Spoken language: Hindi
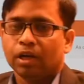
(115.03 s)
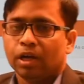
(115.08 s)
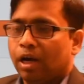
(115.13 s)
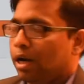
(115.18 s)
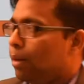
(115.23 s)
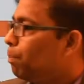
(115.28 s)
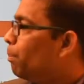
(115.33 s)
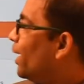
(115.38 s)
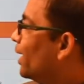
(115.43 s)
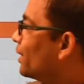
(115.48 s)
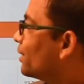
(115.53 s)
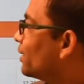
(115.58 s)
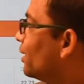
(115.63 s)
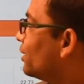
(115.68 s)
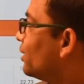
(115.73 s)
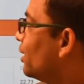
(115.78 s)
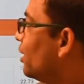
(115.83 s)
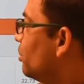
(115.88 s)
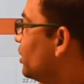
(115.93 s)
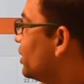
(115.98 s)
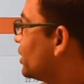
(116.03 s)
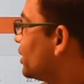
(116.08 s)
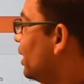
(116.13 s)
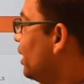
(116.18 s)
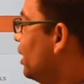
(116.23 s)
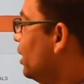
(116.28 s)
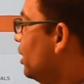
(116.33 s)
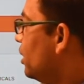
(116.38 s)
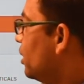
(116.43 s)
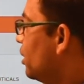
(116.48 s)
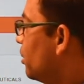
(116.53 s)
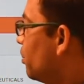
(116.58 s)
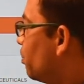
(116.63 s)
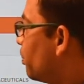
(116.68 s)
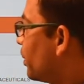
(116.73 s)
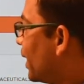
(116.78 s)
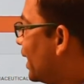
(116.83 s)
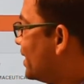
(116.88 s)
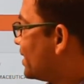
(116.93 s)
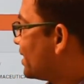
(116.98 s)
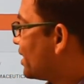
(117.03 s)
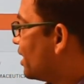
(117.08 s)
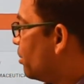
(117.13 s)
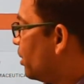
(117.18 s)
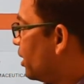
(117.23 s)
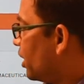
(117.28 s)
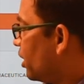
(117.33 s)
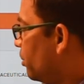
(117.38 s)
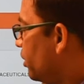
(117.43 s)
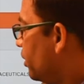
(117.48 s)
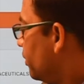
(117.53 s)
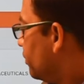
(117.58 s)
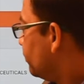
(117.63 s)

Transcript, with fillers: अब बात करते हैं हम इसके प्राइस के बारे में